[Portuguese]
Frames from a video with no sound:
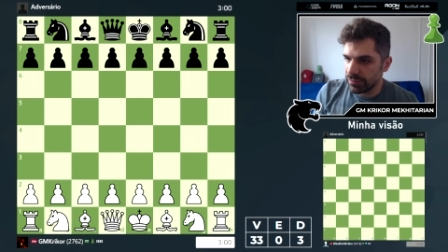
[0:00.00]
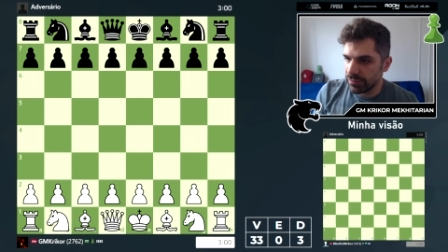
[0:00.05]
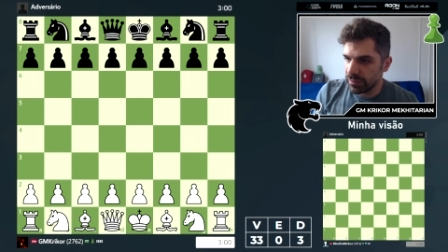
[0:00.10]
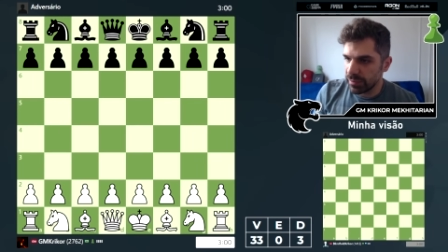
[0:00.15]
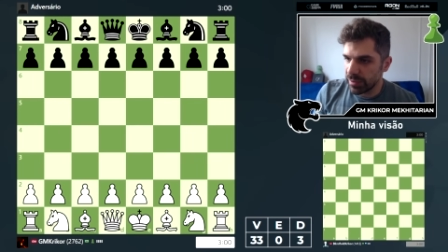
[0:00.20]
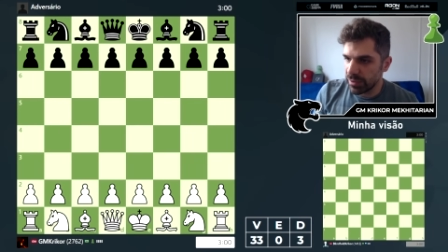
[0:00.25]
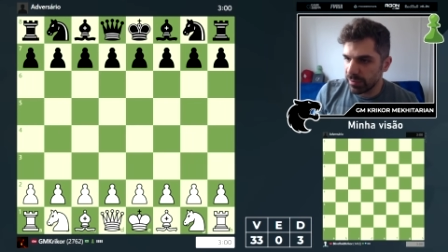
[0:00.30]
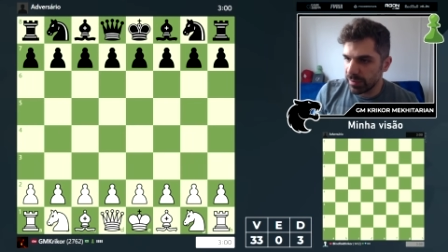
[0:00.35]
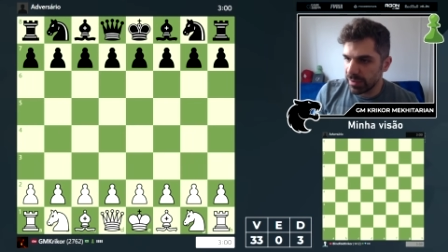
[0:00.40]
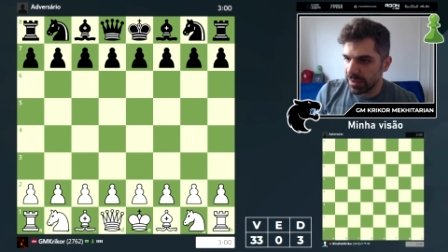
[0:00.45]

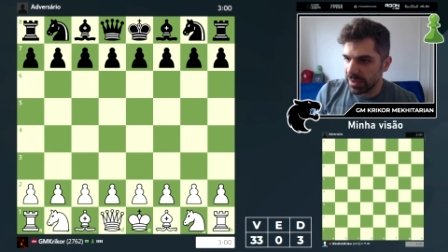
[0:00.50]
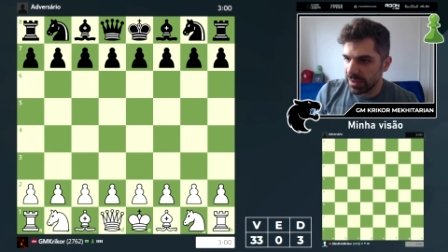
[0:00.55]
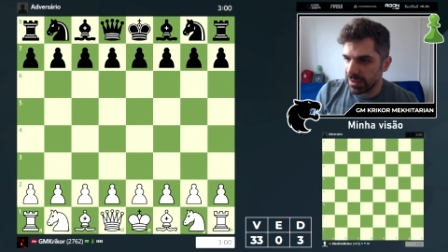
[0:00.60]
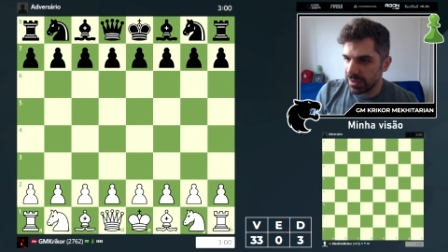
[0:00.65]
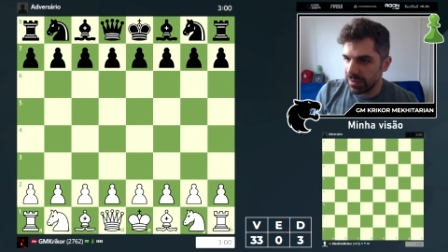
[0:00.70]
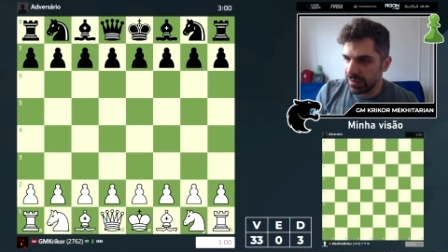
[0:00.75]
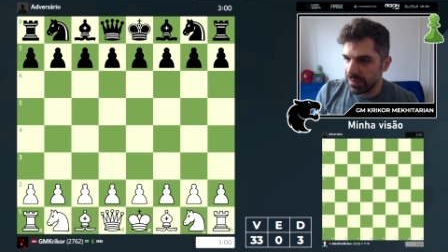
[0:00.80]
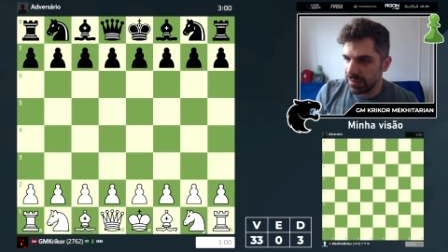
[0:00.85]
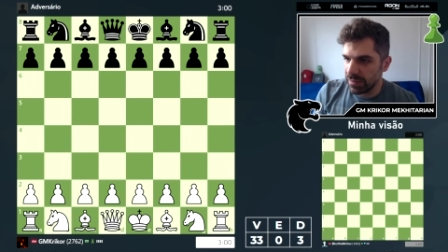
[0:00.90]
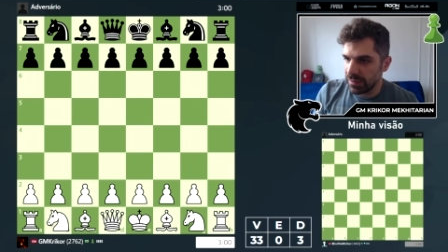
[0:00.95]
vou arrumar
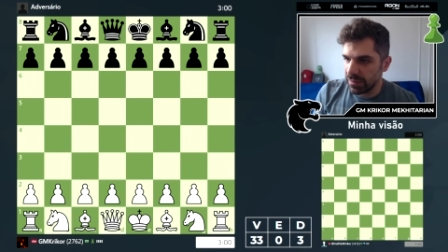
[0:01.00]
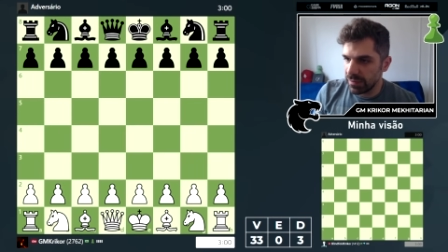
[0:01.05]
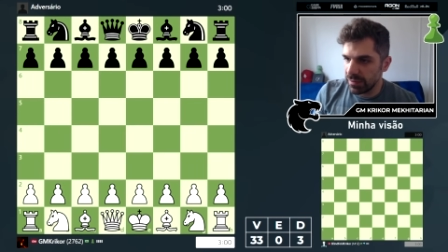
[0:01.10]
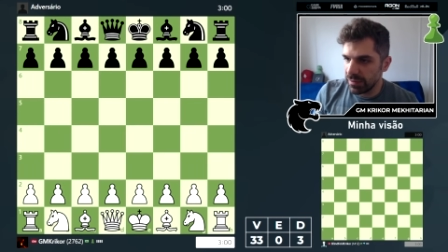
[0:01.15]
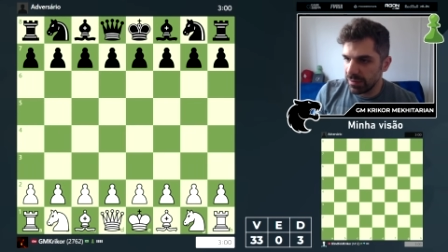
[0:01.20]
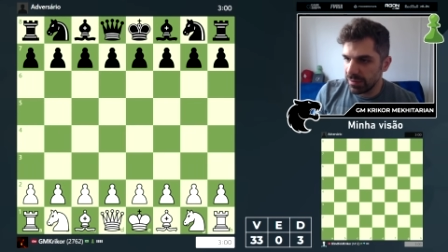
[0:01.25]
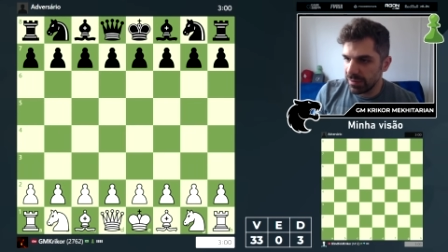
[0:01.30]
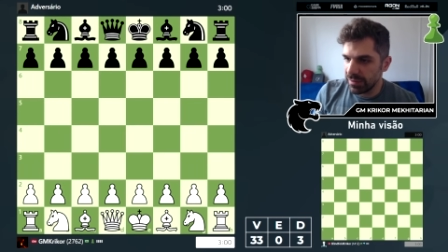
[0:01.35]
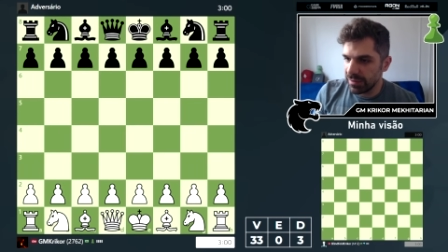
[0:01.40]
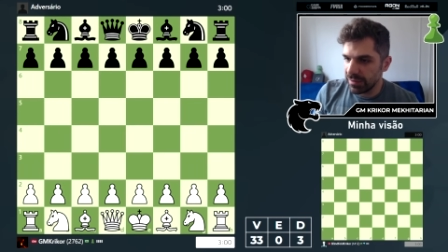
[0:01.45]
aqui,
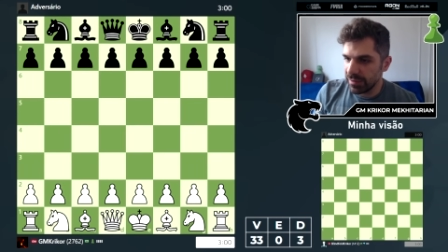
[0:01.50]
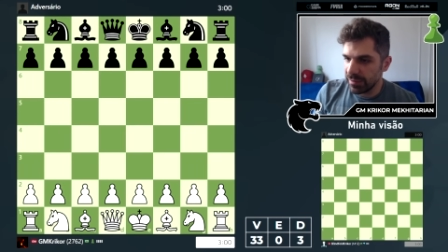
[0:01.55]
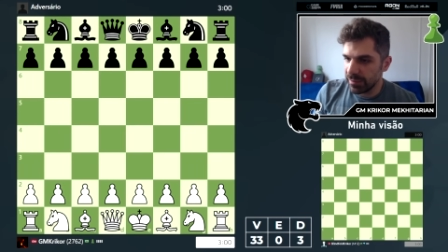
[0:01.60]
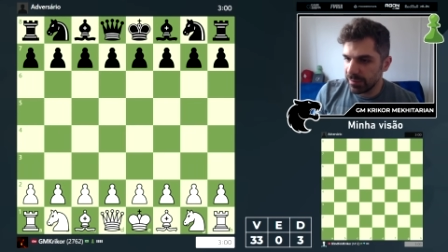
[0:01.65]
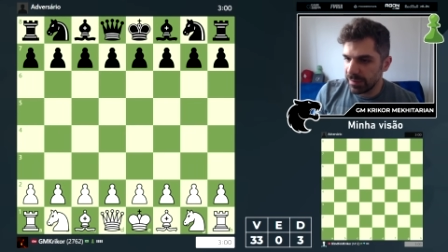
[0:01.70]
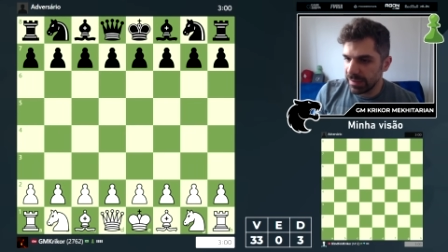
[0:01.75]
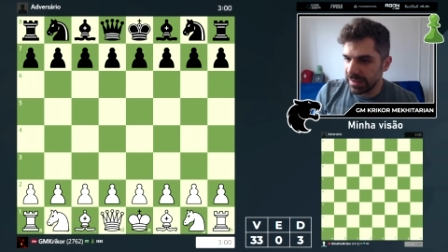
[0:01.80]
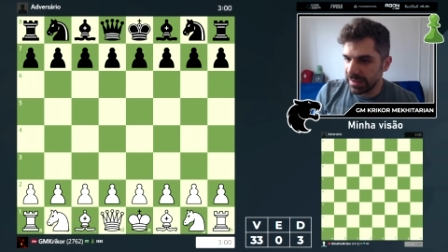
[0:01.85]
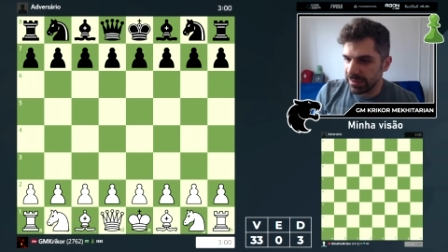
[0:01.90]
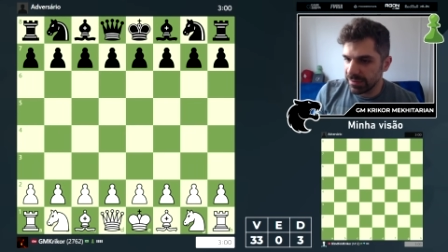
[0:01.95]

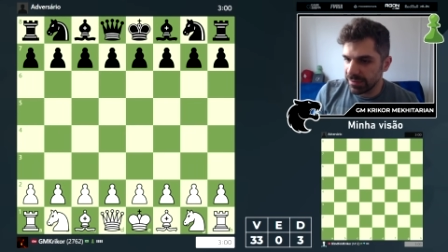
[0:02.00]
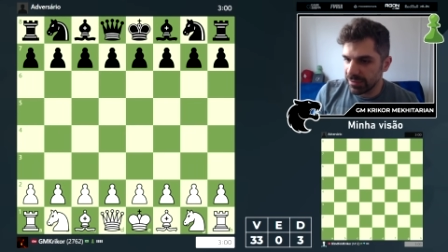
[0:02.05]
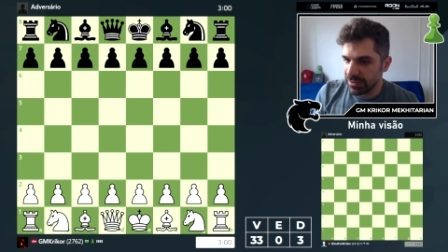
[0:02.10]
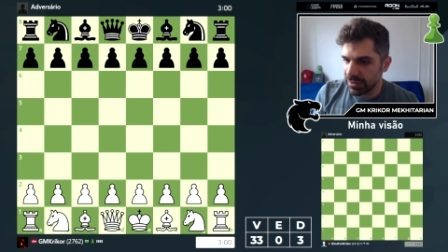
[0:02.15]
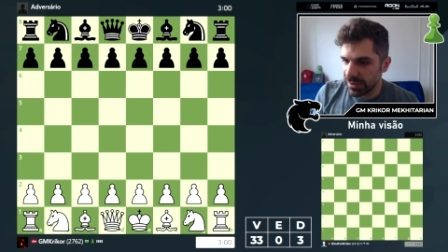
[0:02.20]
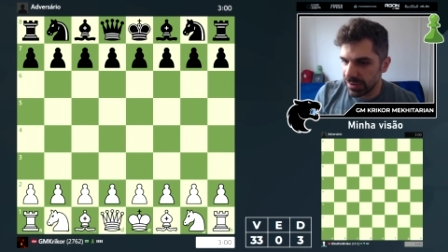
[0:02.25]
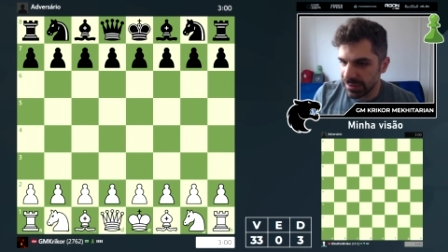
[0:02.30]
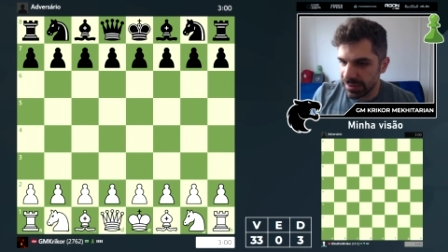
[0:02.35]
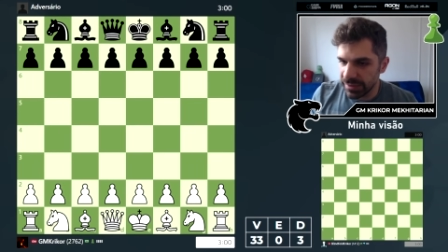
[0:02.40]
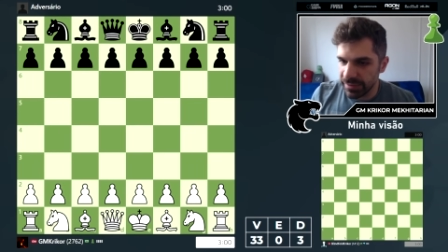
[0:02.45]
beleza,
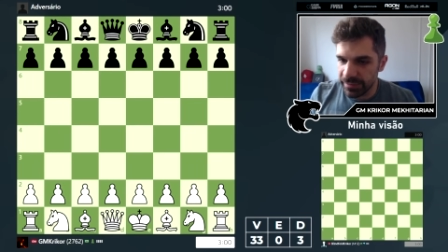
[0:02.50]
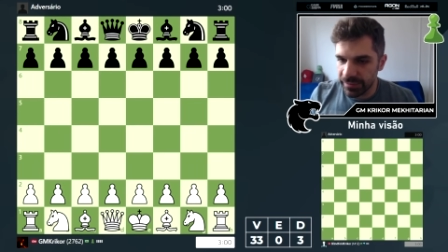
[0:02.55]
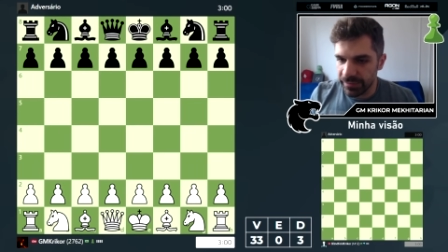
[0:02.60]
agora sim.